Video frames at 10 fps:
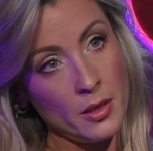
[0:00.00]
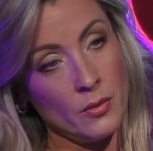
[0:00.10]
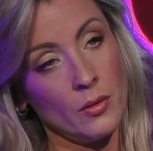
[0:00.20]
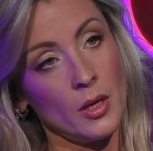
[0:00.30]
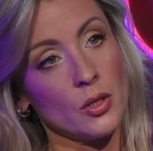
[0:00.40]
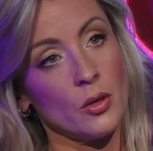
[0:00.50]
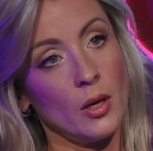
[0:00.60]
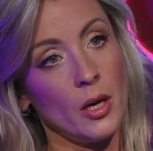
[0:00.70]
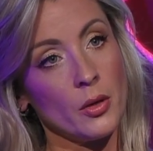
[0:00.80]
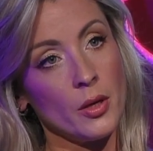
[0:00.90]
un caso
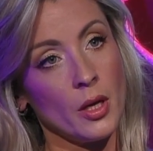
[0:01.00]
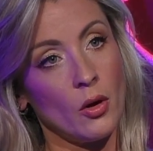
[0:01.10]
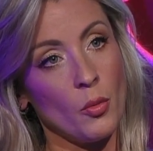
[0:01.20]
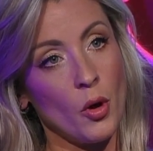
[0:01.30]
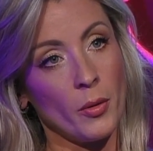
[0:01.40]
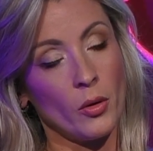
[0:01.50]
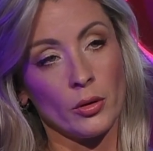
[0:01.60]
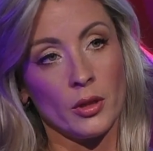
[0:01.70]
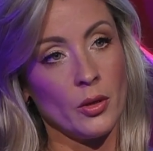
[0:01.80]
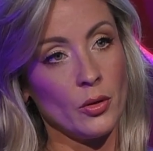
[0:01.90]
claro de cómo han
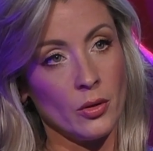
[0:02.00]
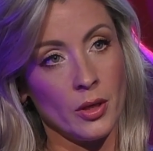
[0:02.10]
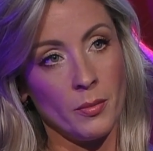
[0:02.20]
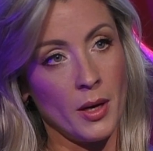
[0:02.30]
cortado el,